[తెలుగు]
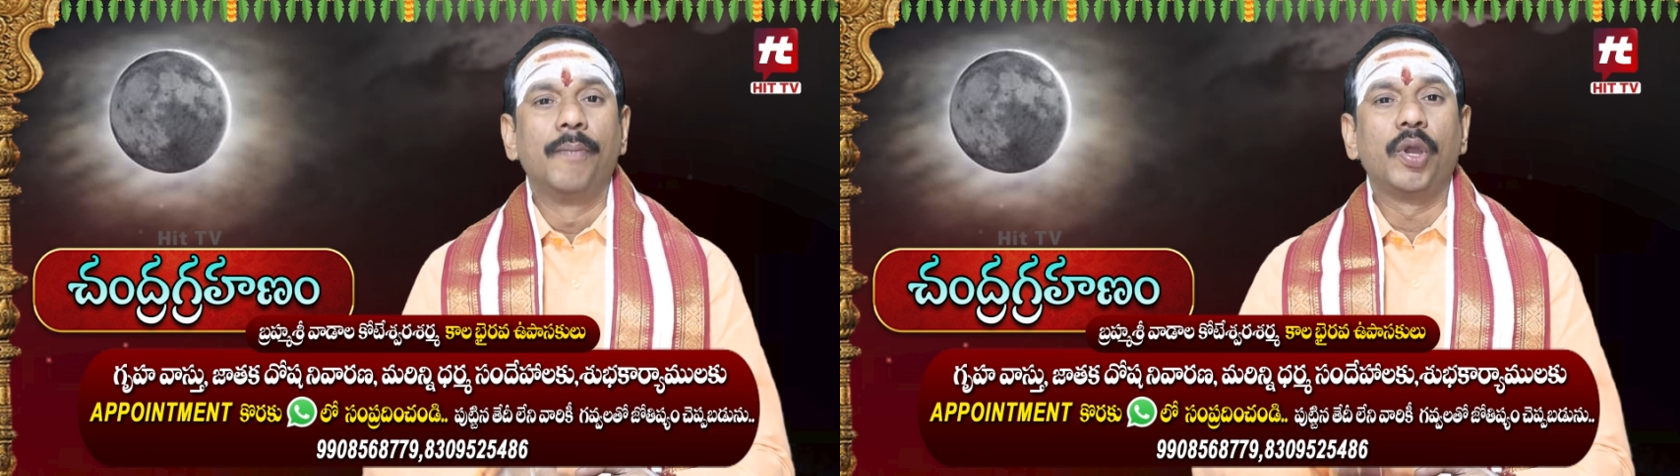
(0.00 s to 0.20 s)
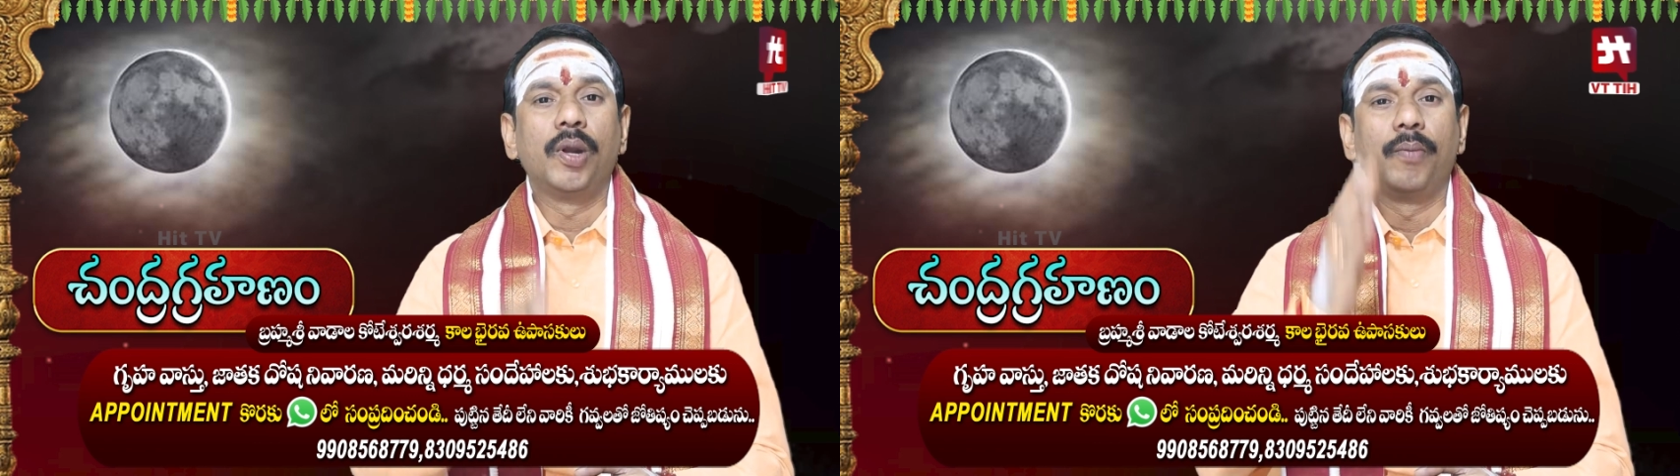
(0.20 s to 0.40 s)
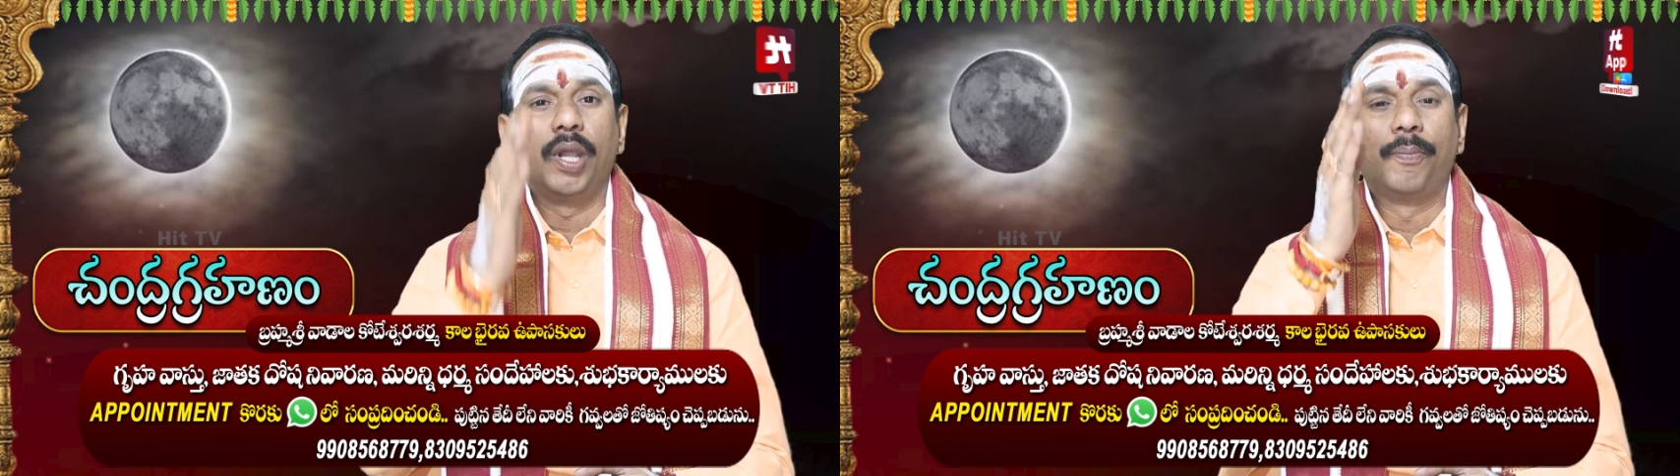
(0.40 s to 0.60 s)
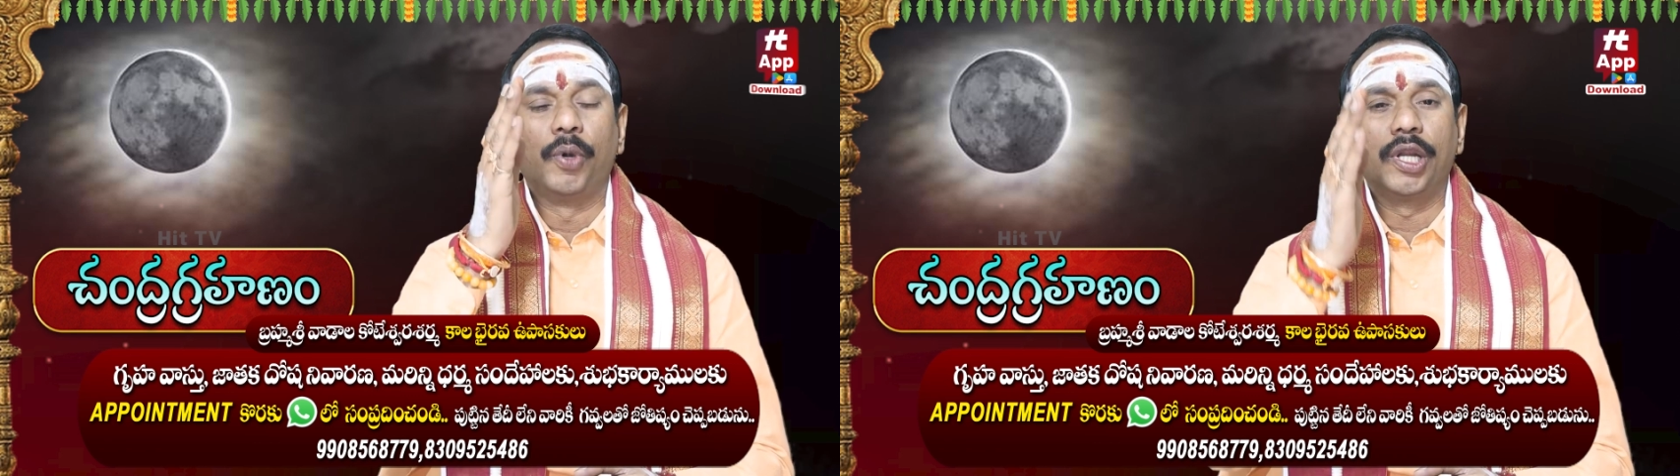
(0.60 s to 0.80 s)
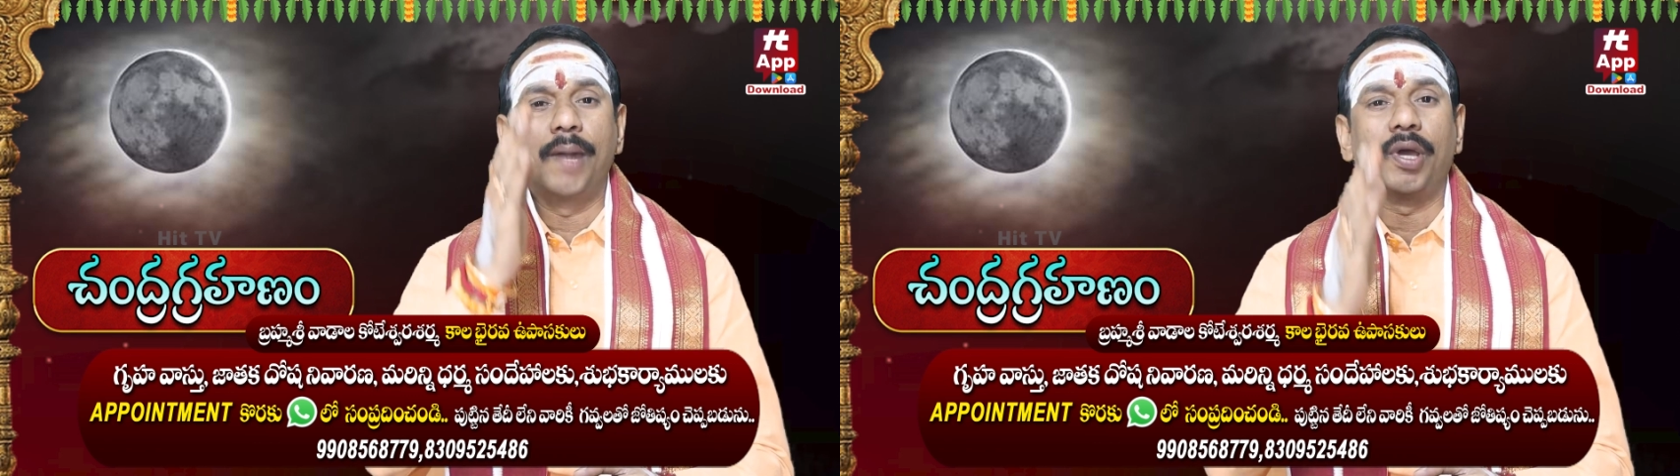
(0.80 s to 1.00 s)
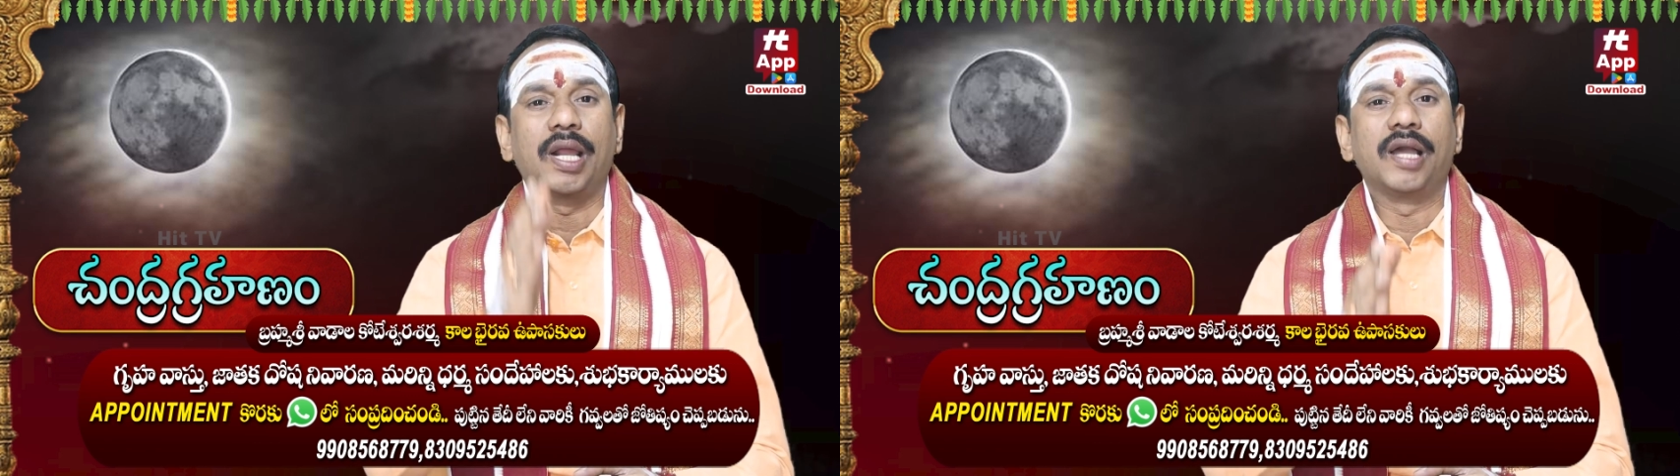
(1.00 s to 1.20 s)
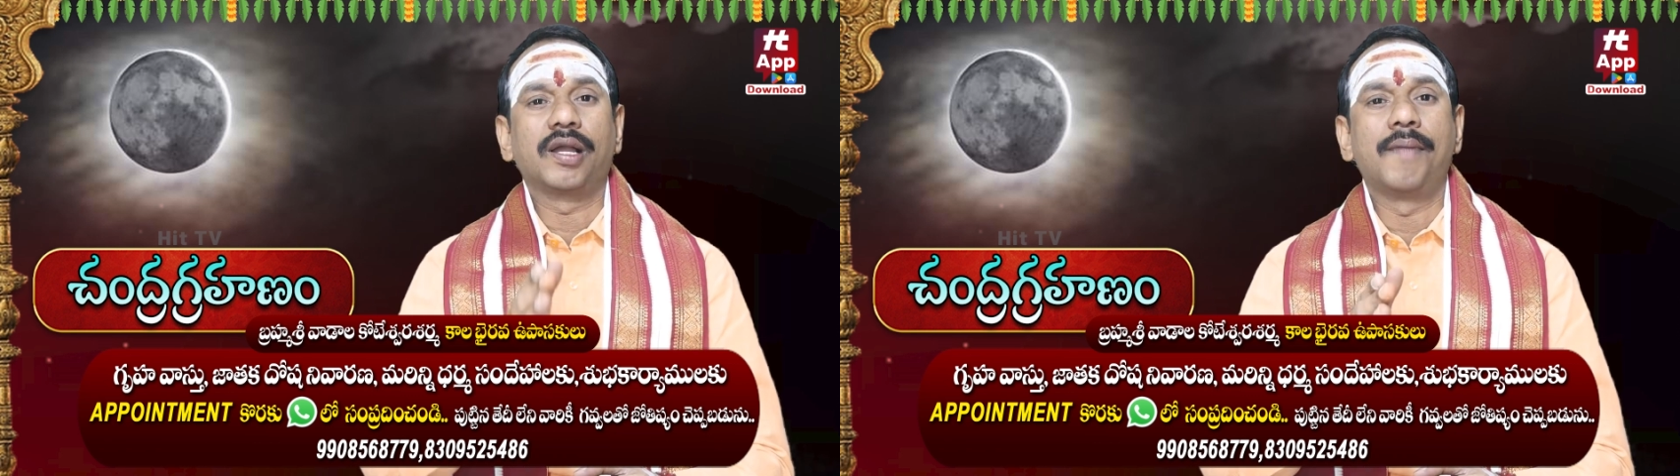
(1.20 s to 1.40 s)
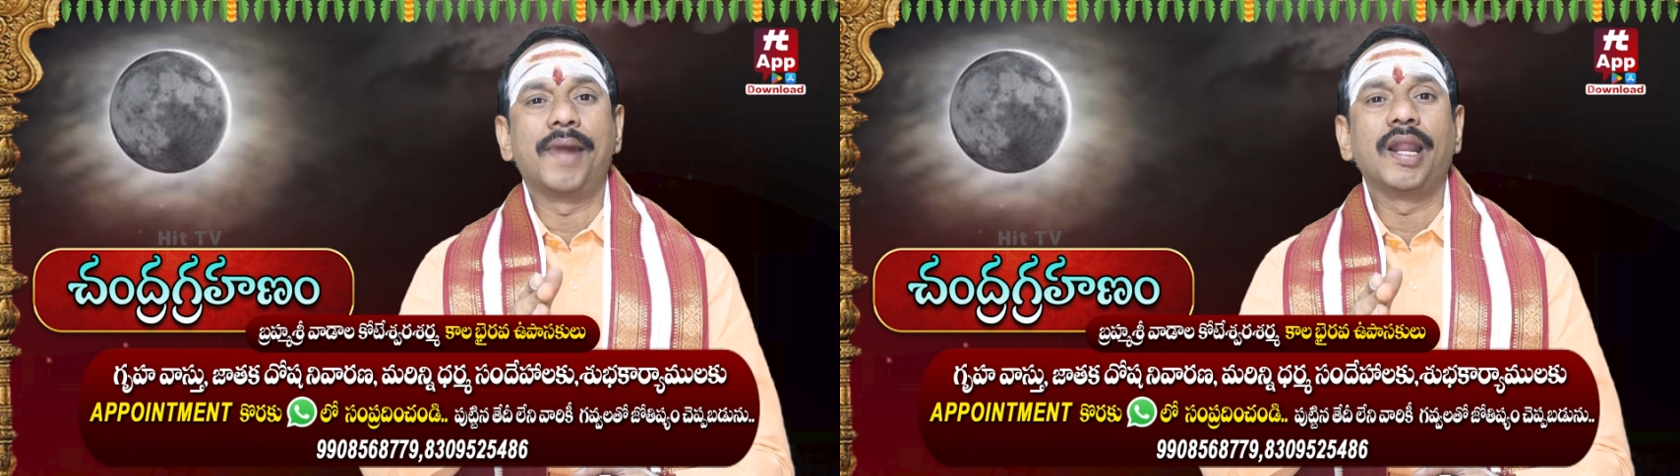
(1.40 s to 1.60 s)
మీరు మీరు పుట్టినప్పుడు గ్రహ
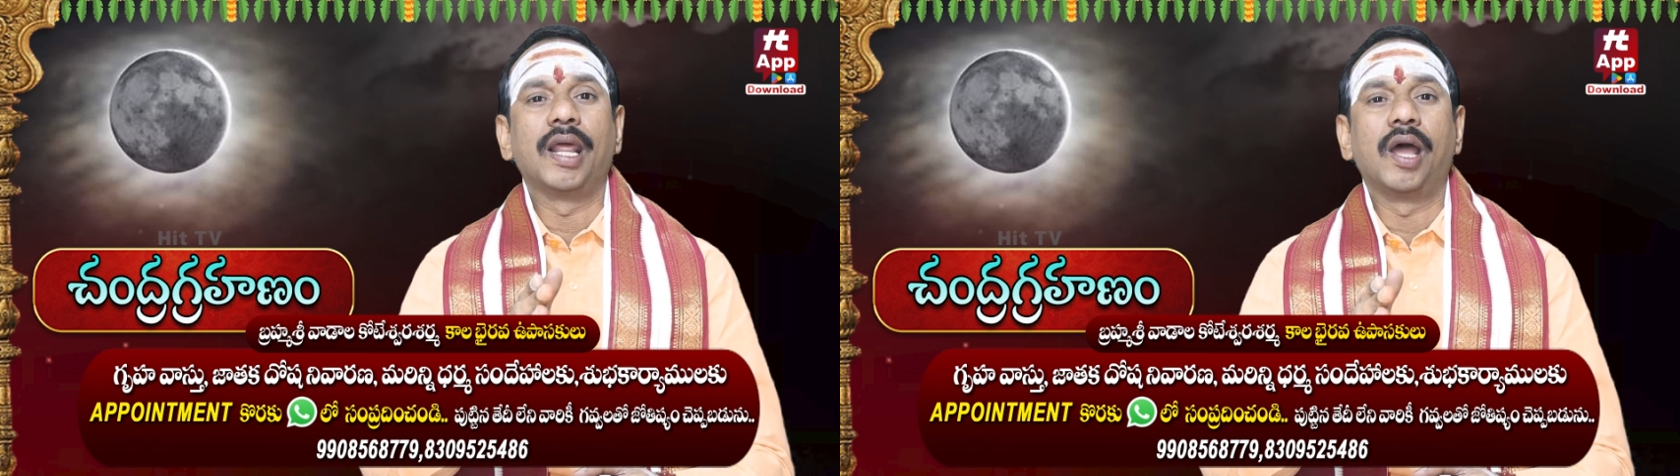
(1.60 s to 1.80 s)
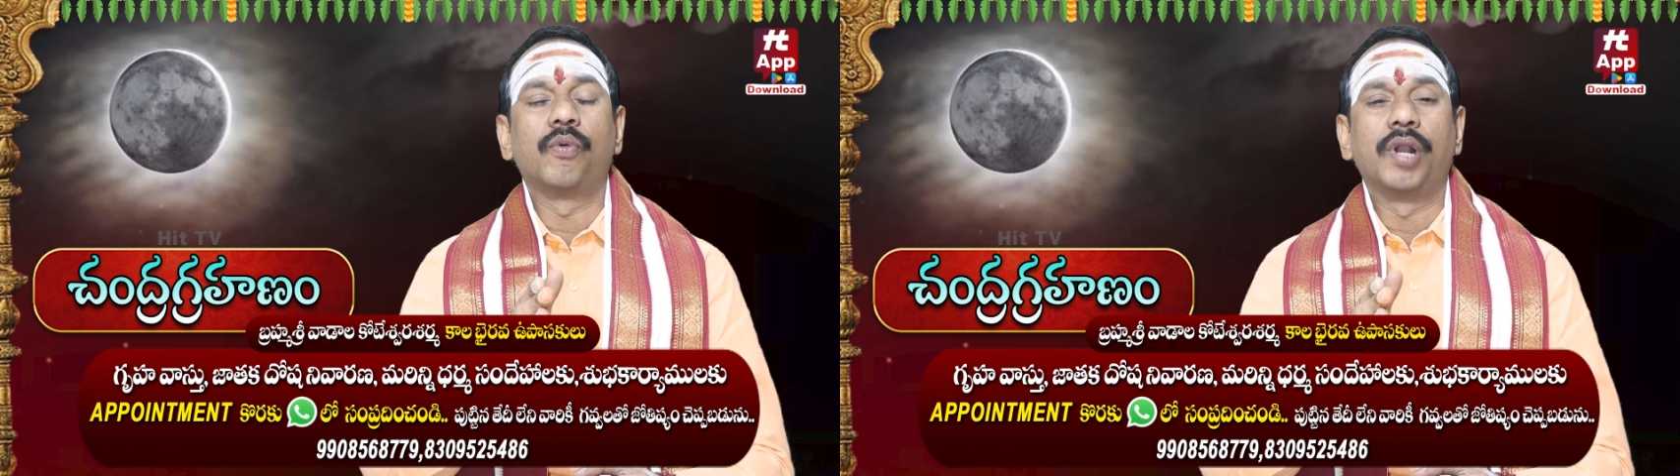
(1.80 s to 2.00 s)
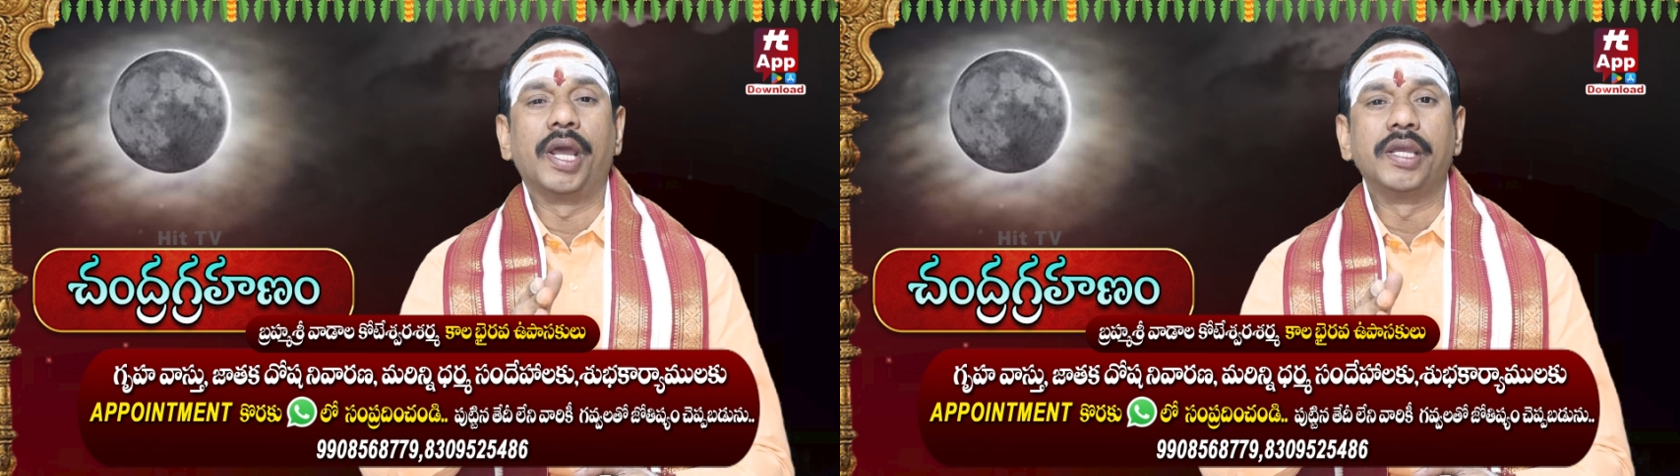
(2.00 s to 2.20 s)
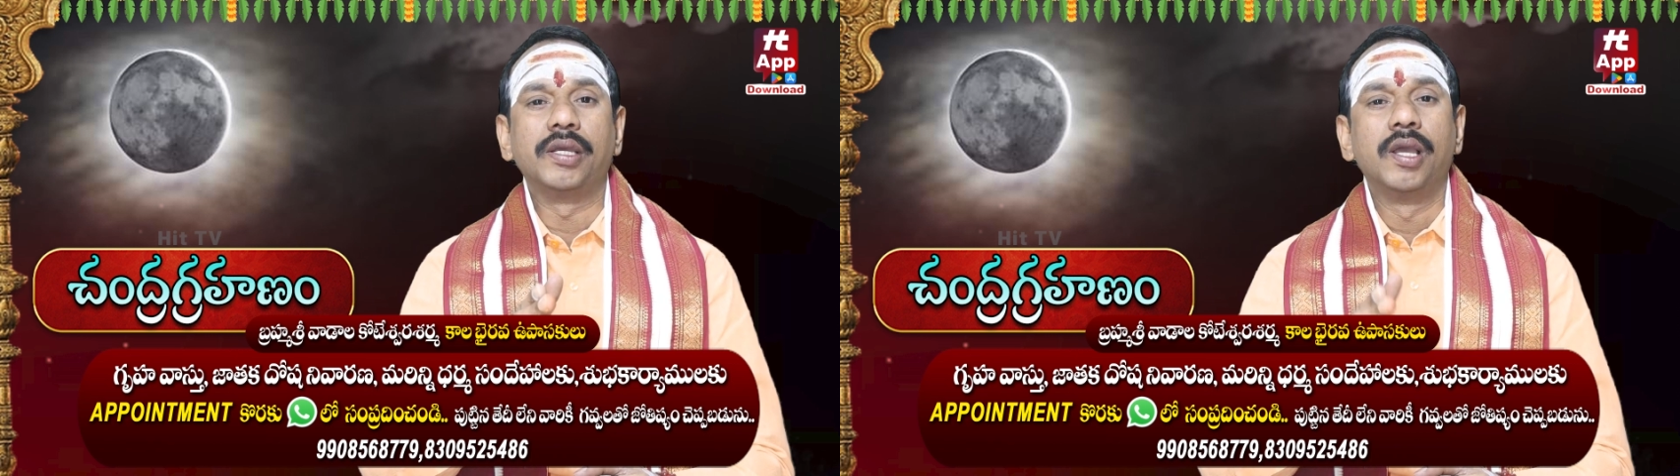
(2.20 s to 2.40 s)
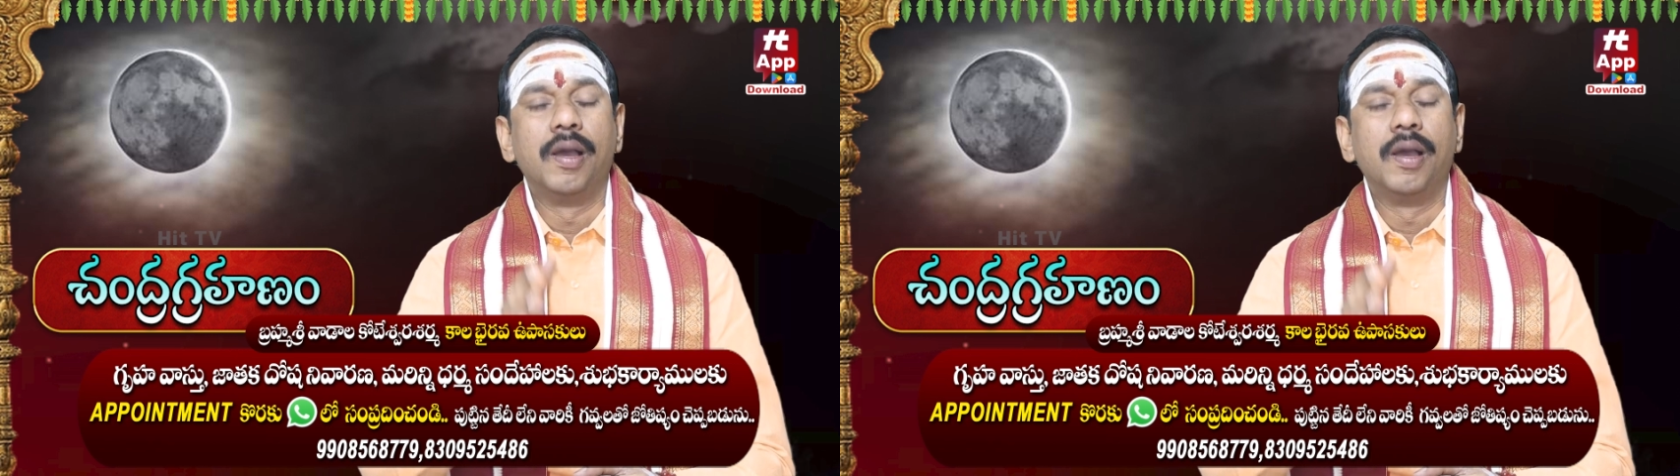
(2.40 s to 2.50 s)
గమనాలు ఎలా ఉన్నాయి